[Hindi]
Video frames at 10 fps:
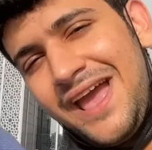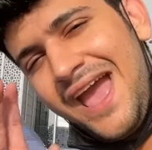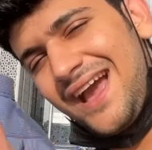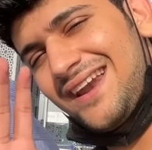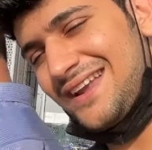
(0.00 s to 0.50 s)

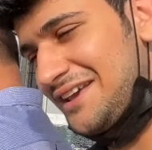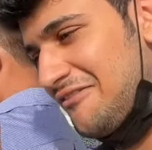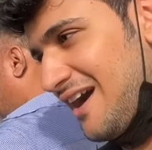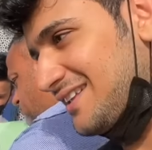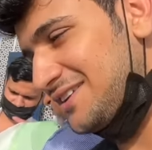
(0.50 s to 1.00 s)
एक लड़की
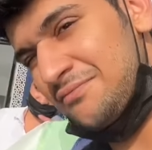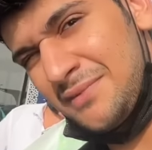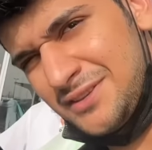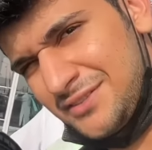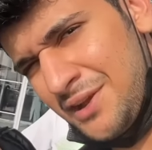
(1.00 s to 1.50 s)
भाई देश
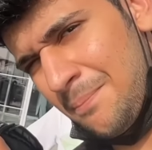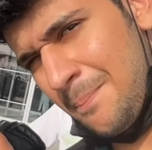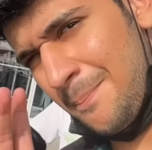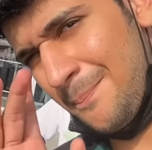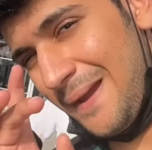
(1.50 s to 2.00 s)
में जिसका
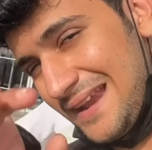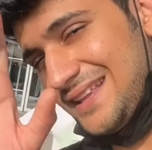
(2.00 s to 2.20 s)
पहली